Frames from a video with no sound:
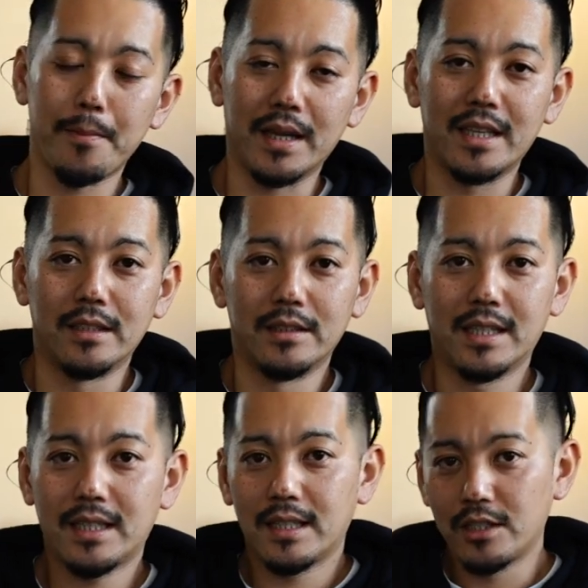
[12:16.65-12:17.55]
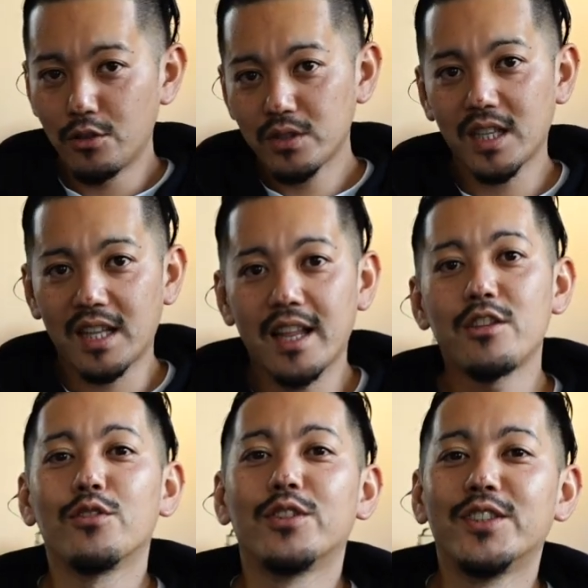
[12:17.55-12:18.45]
まあ、ず気をつけて
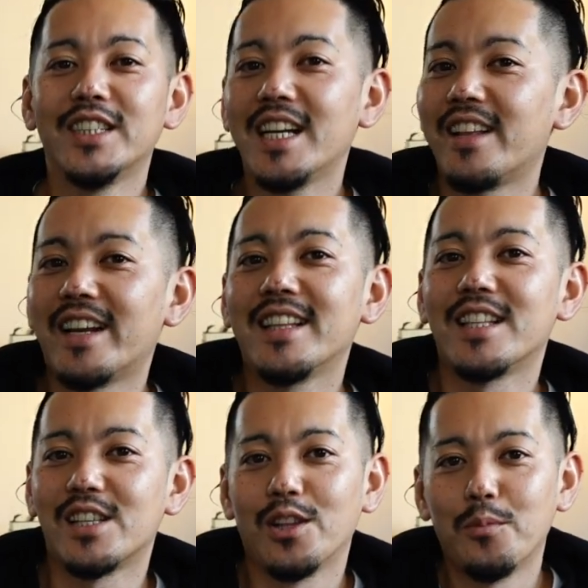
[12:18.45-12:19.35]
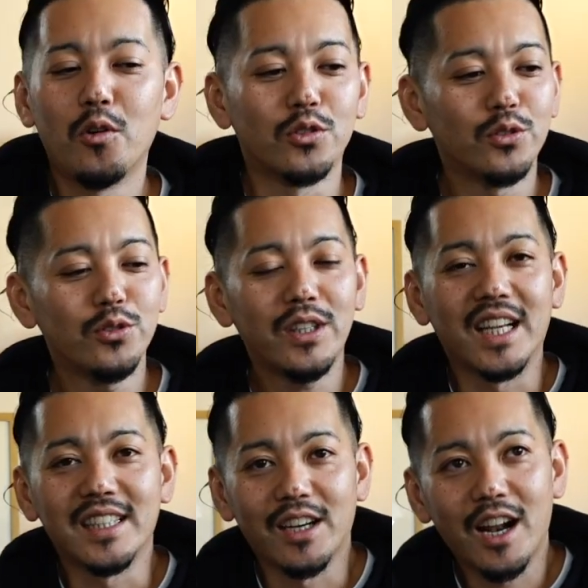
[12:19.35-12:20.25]
ねっていうぐらいではないですけれども、そういう時
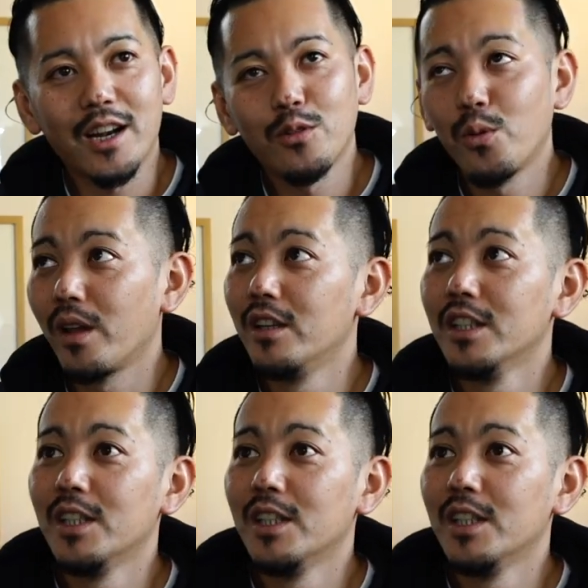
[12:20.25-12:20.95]
があったら、ね、あれ、これ、